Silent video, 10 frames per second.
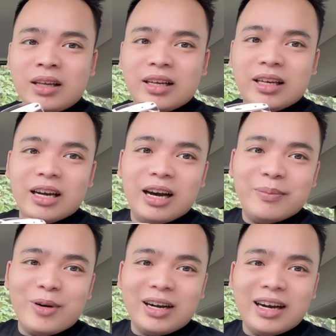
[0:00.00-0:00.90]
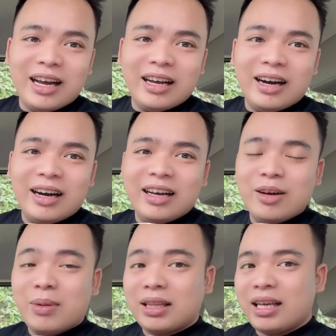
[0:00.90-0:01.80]
Thì mọi người
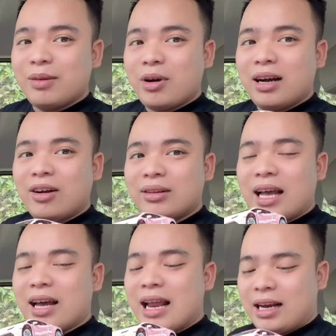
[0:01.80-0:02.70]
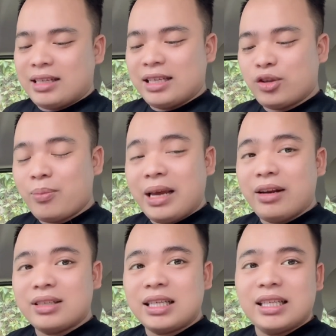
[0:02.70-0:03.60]
nếu mà thích thì mọi người có thể đặt ở trên Shopee,
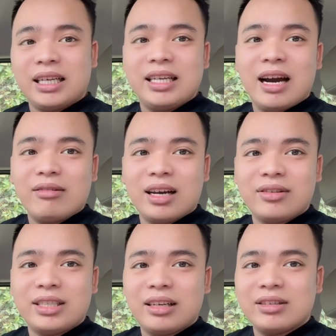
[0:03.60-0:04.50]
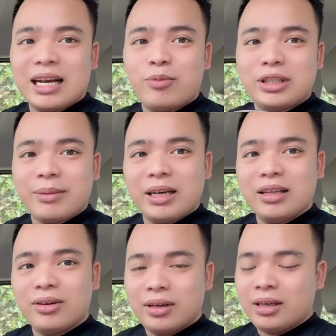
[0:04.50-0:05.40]
nó rất chi là nhiều nha, nó chỉ có giá
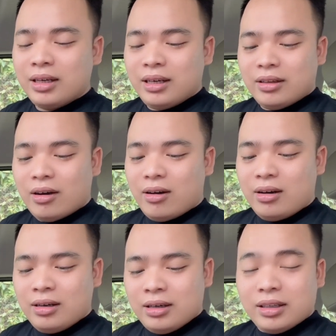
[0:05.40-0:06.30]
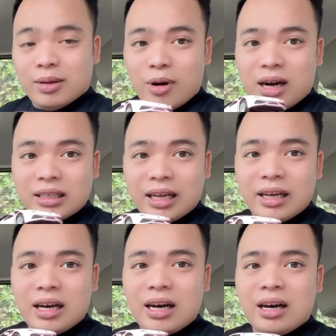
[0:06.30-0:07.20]
100.000 thôi. Đó, thì mọi người thấy
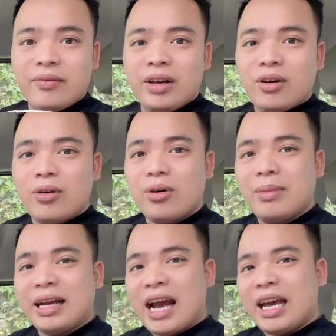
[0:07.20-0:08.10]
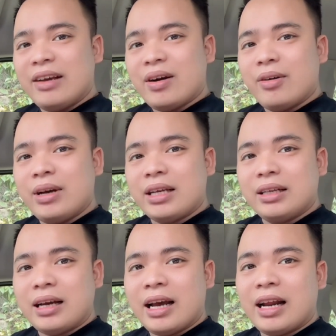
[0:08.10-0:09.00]
video của mình hay và hữu ích
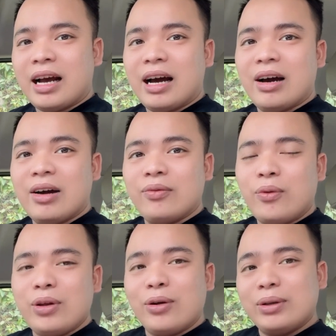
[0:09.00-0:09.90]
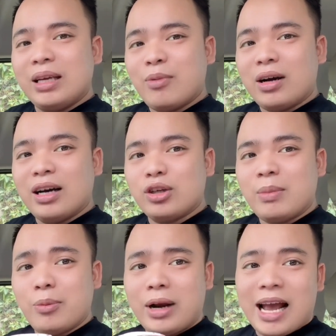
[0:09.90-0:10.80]
hay là vui nhộn thì mọi người cho
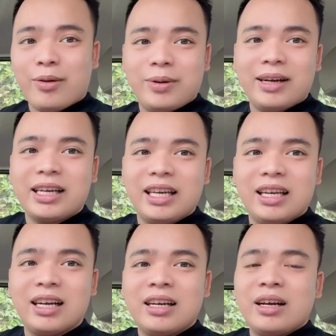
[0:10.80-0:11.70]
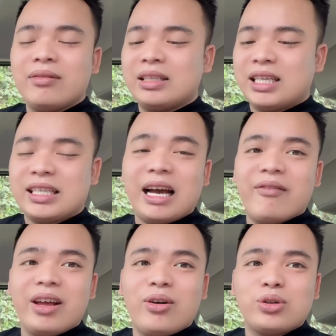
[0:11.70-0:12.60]
mình một like, một đăng ký nhá, và chia sẻ
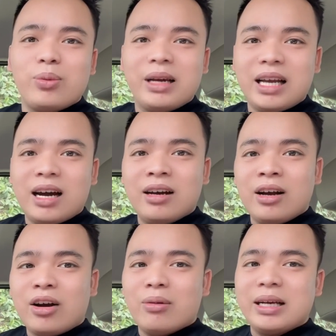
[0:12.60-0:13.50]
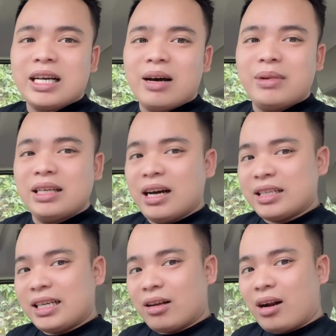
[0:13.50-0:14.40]
video giúp mình nhá. Còn bây giờ mình
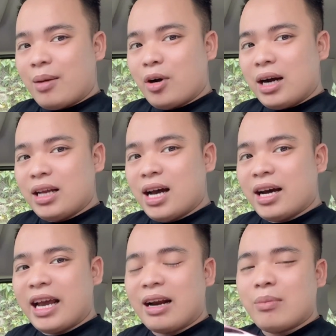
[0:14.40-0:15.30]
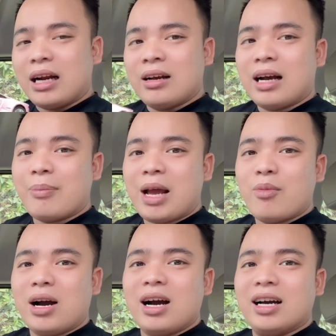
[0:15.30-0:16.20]
xin chào tất cả mọi người nhá, hẹn gặp lại
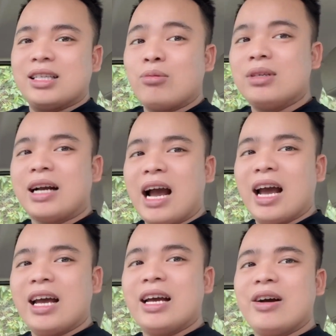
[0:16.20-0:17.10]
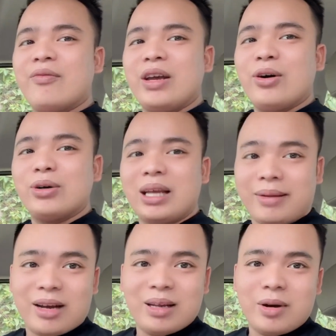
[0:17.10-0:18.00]
mọi người trong những cái video tiếp
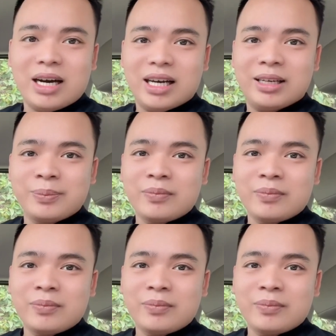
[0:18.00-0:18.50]
theo nha mọi người.